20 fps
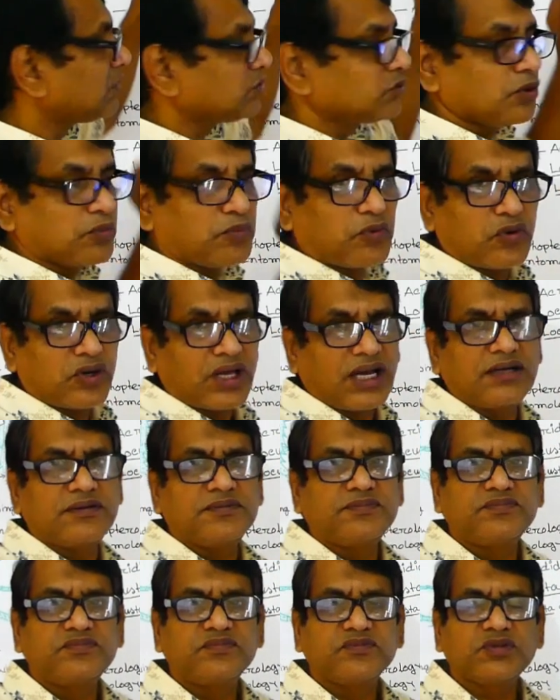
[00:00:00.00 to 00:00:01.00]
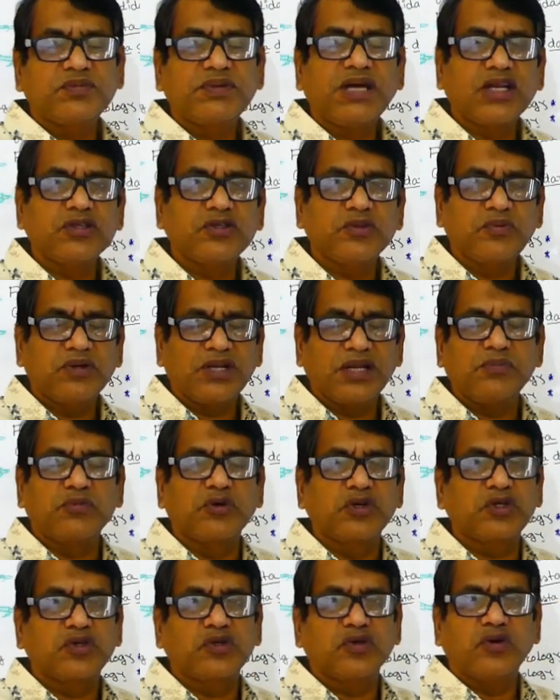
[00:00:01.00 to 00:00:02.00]
আর্থপোড়া তোমরা আর্থপোড়ার
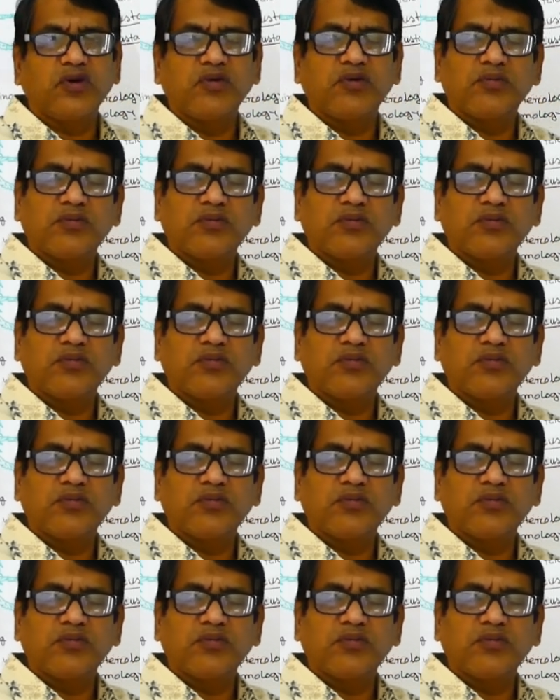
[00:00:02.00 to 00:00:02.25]
বৈশিষ্ট্য